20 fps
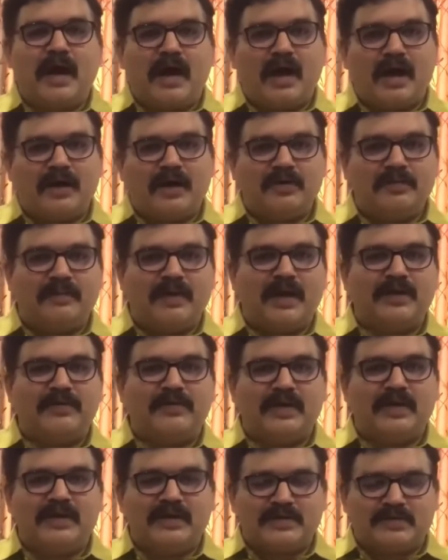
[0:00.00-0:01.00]
ఆ
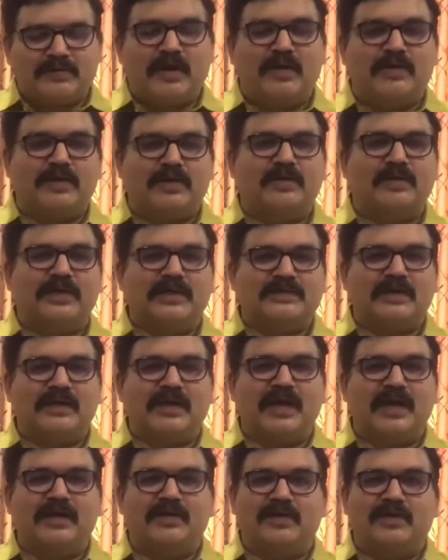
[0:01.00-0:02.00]
అనుమానమే నిజమవటం
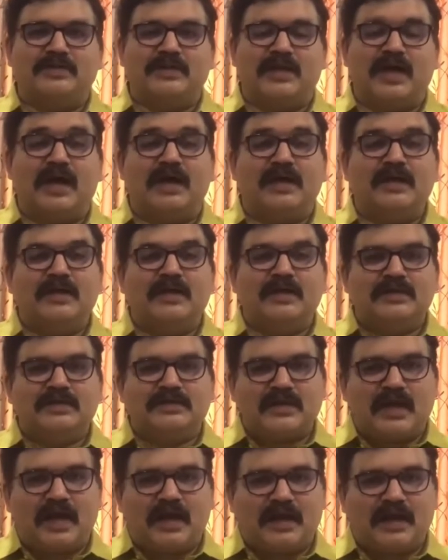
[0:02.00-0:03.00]
నిజంగా ఈ రోజున
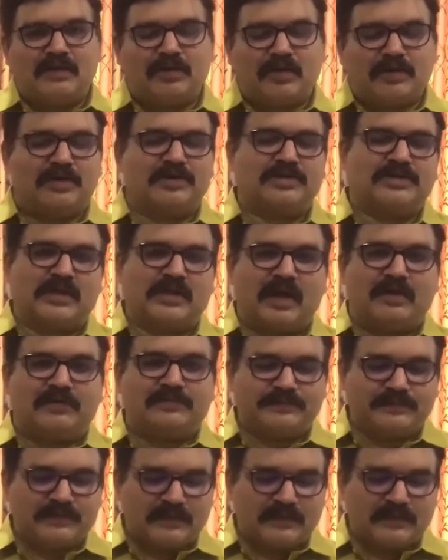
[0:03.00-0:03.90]
చాలా దురదృష్టకరం